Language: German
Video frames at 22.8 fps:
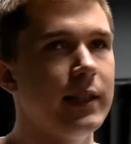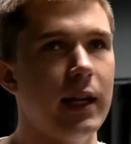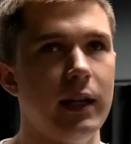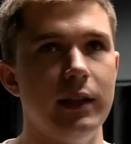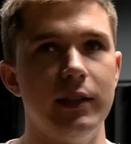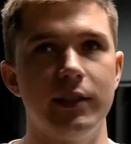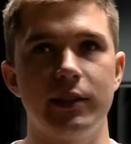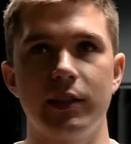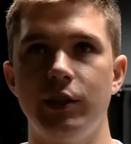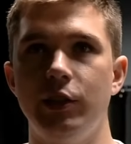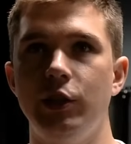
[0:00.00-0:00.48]
ist
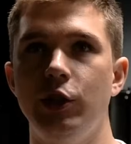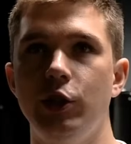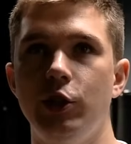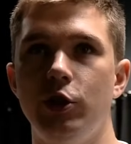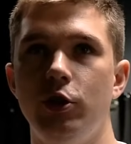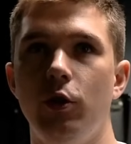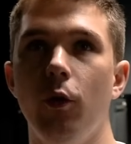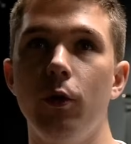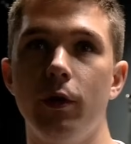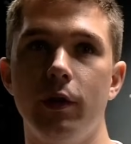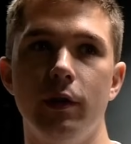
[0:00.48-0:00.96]
alles
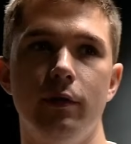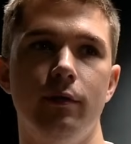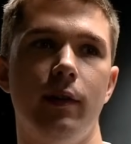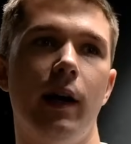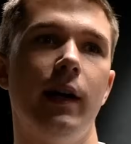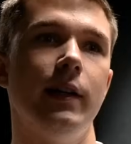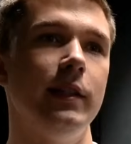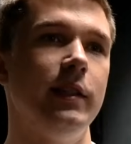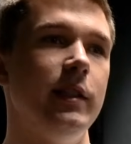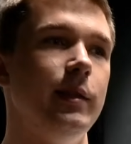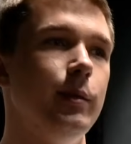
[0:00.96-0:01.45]
richtig dunkel.
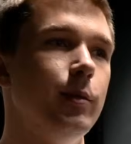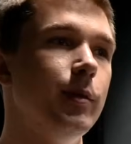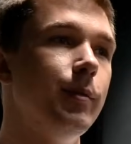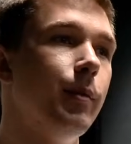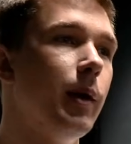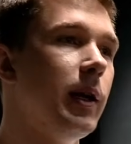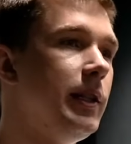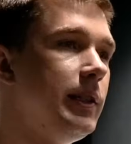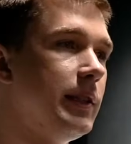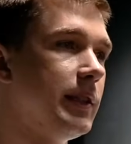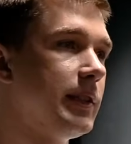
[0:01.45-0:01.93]
Wadi-Team in
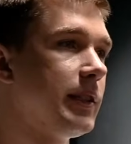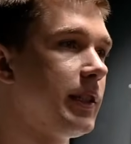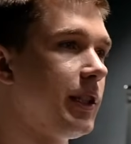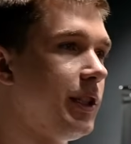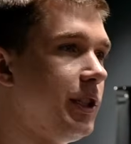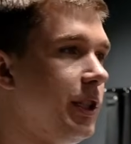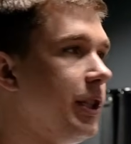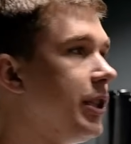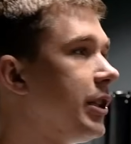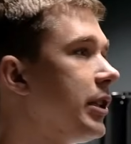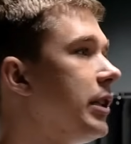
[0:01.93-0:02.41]
Berlin ist
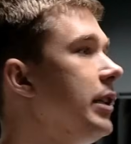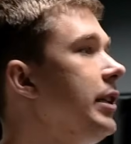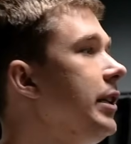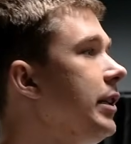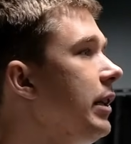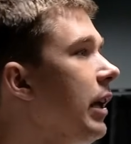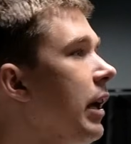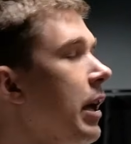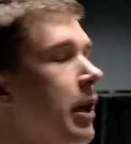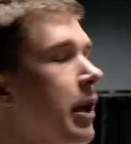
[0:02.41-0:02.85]
richtig clean,